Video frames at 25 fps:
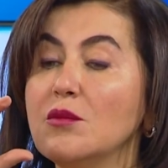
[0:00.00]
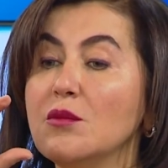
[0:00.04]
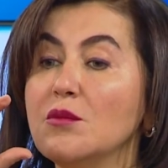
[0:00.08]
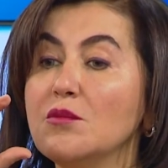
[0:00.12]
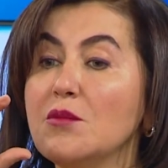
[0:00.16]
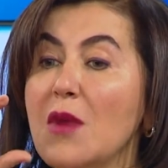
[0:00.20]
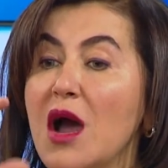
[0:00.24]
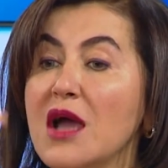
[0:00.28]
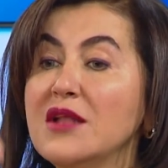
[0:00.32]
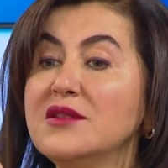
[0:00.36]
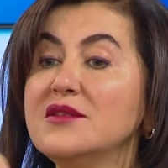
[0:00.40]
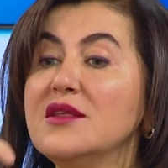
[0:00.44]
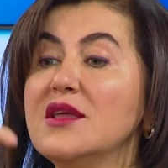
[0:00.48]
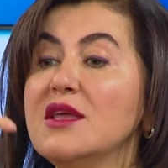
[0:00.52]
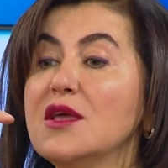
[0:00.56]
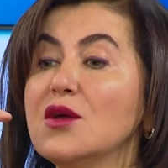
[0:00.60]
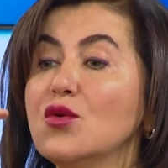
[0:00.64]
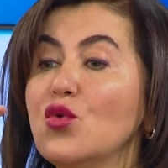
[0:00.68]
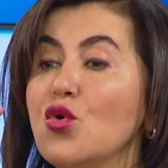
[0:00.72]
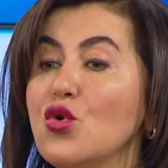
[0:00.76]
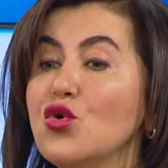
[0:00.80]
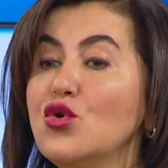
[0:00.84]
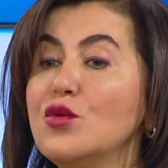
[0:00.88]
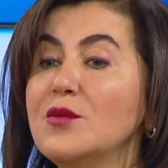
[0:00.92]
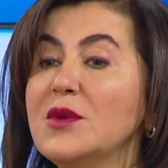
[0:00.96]
maddeyi
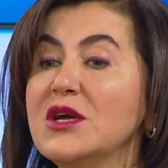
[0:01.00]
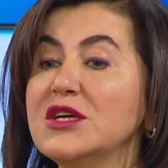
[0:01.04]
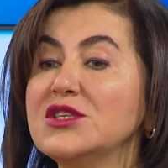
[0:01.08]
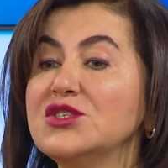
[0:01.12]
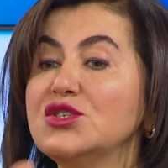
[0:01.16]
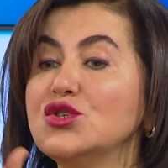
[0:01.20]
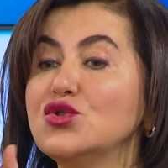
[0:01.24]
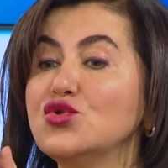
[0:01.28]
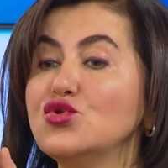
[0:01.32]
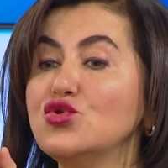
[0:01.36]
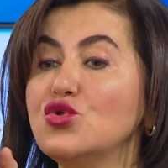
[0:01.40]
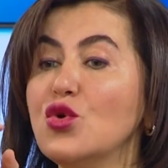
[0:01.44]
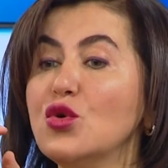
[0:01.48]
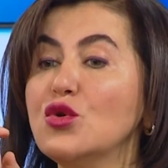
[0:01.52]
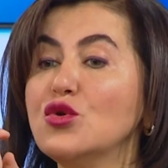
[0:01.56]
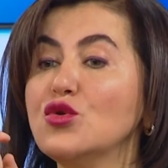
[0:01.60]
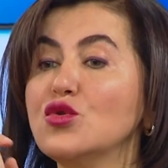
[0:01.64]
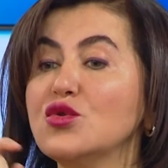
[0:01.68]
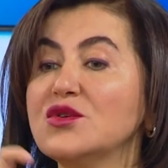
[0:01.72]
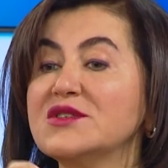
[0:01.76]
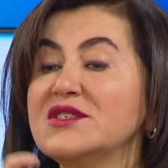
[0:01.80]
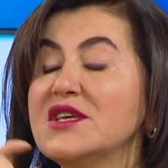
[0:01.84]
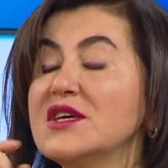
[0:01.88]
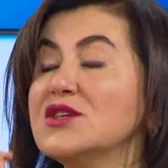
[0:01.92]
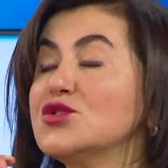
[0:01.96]
korumak için çok
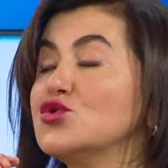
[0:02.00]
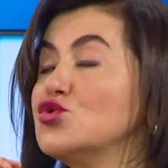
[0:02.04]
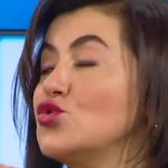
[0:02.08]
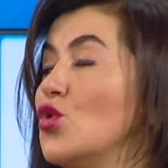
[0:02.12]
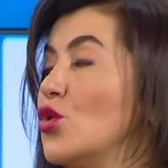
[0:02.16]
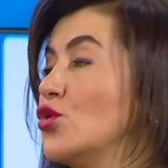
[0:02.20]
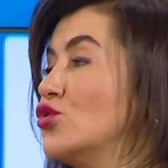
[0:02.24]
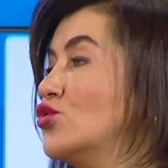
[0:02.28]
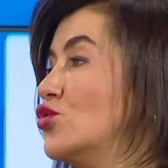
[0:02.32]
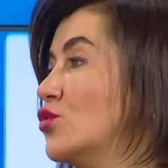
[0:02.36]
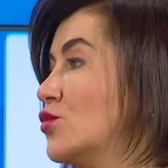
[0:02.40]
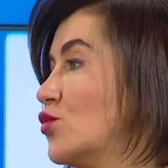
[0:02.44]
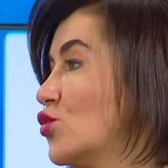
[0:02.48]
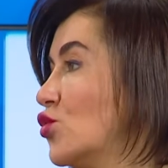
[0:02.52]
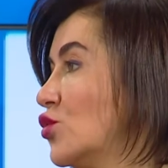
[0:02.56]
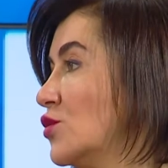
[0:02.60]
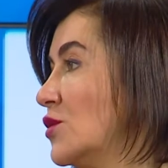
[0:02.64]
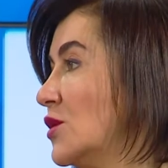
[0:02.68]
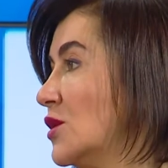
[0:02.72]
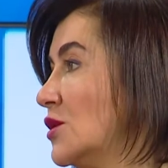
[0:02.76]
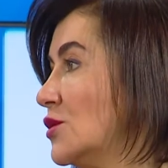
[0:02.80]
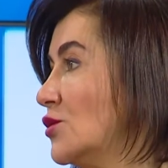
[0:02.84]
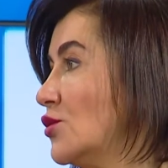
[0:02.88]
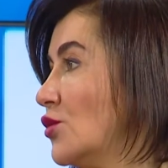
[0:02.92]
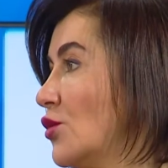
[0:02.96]
yüksek sodyum
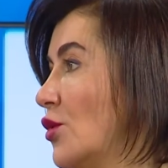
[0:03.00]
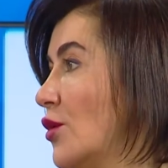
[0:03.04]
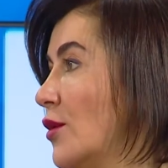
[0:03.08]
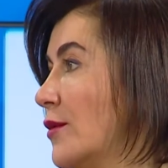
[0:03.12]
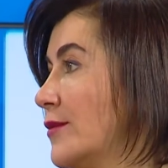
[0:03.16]
kullanılıyor.